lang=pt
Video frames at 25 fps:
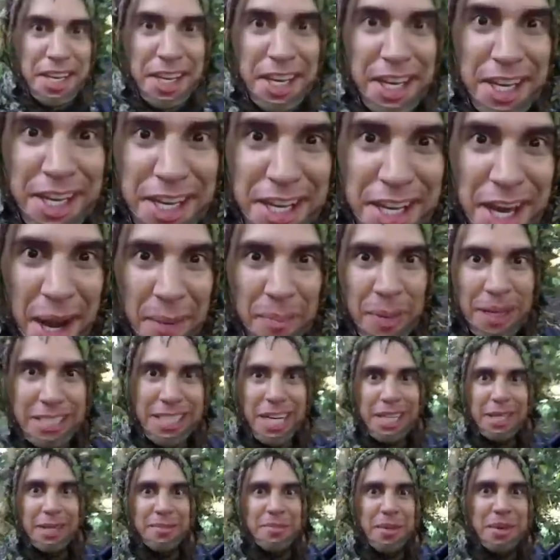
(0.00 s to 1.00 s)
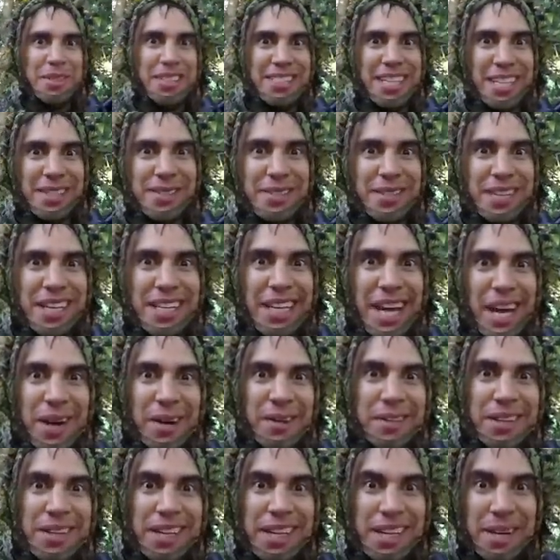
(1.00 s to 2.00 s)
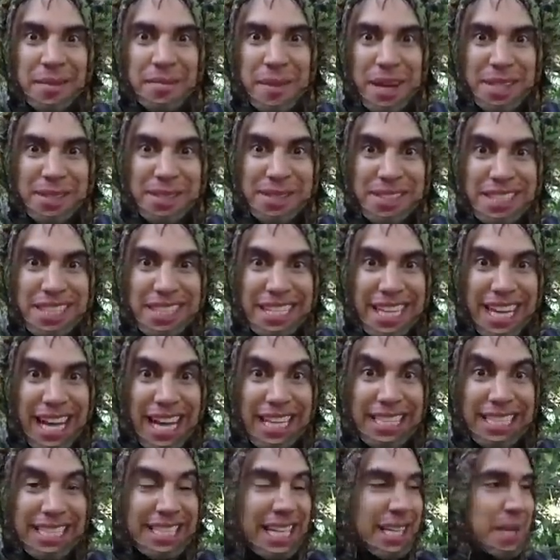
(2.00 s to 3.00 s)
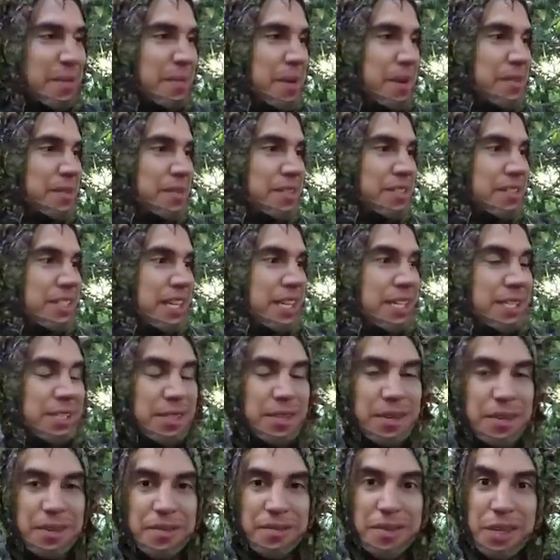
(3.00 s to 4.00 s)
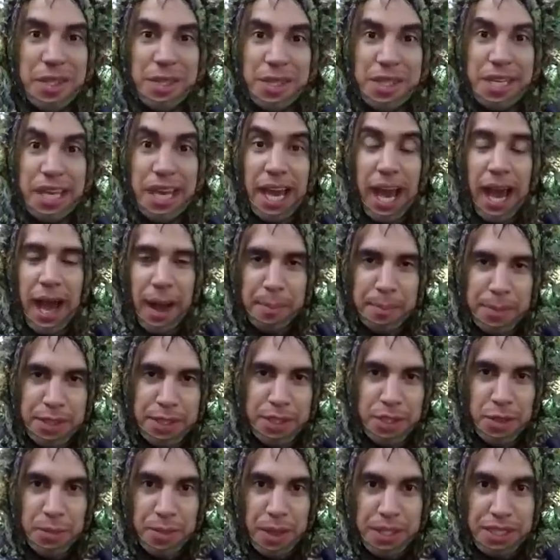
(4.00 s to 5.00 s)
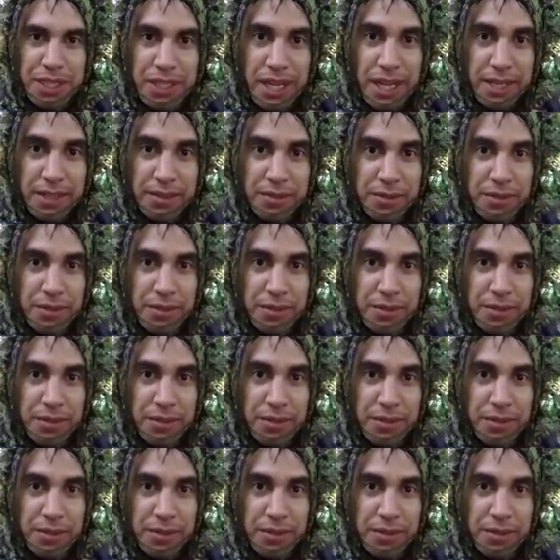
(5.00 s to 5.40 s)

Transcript: E rapaziada e moçada do canal, mais um dia de caçada para vocês. Vídeo aqui rapidinho para tirar a